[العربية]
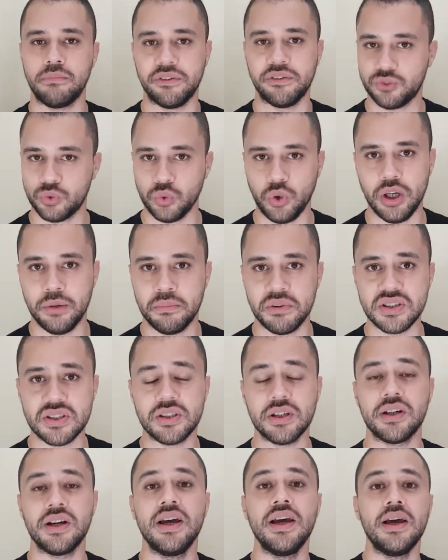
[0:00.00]
مفتوح
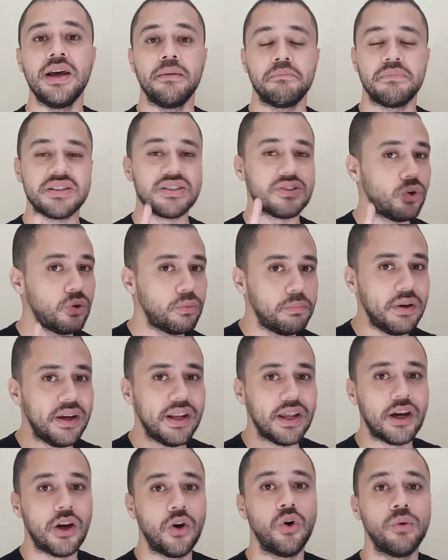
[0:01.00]
المصدر بس خد
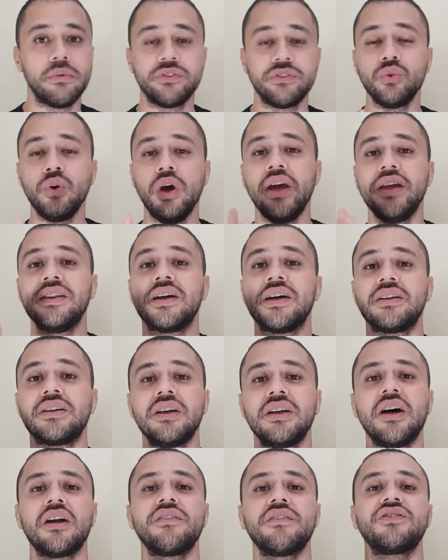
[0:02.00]
بالك هو مفتوح انك
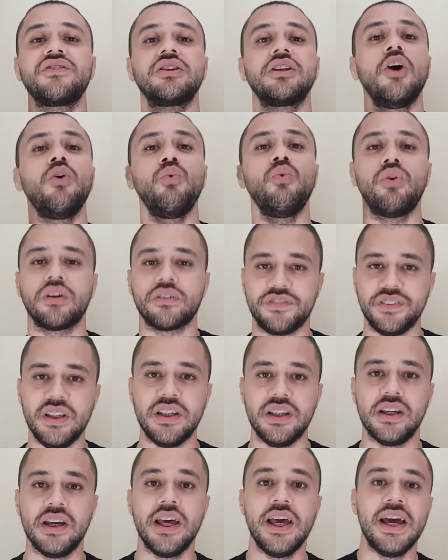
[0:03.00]
تعرف تطور
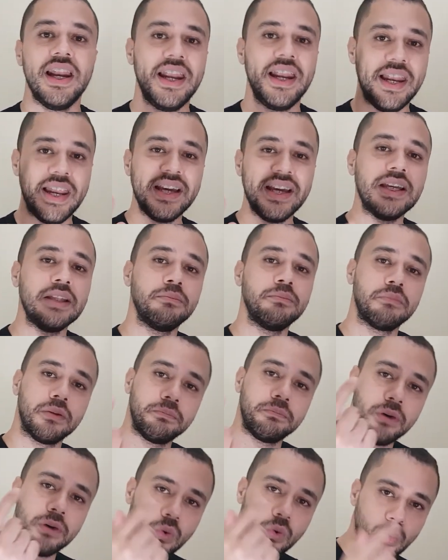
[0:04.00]
فيه لكن ما
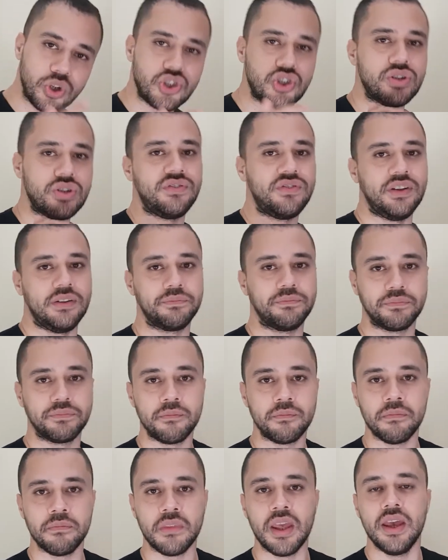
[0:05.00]
تبوظش فيه
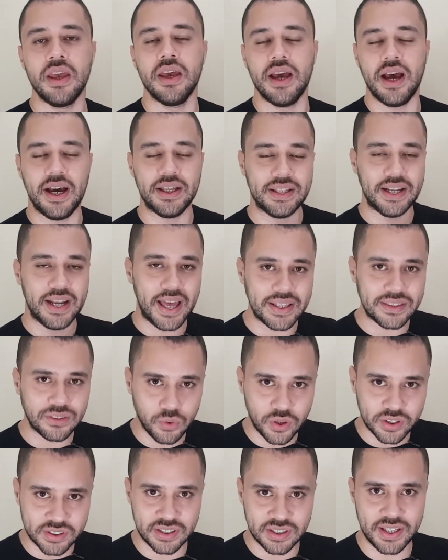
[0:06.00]
انا لحد
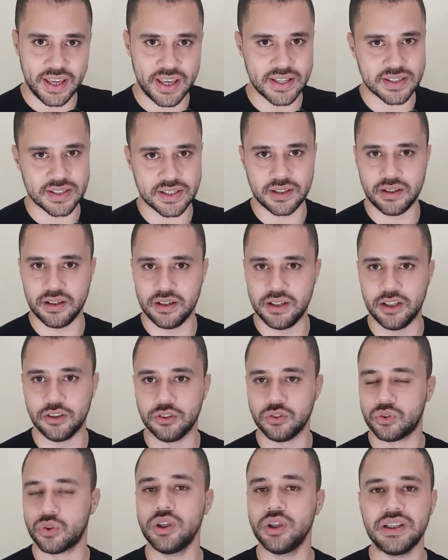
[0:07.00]
وقتنا هذا
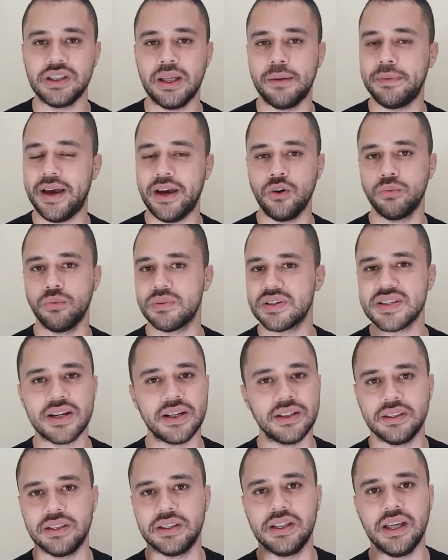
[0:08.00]
الاندرويد ده بقاله
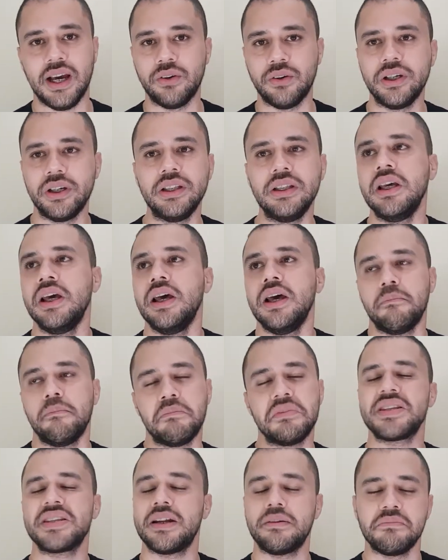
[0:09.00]
مثلا يجي حوالي
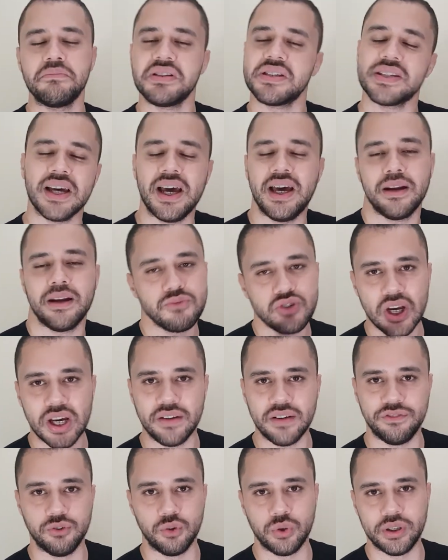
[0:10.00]
مثلا من ساعه انا مش
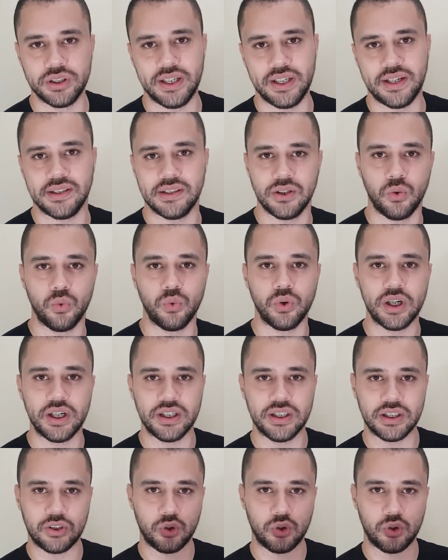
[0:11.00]
عارف هو يعني هو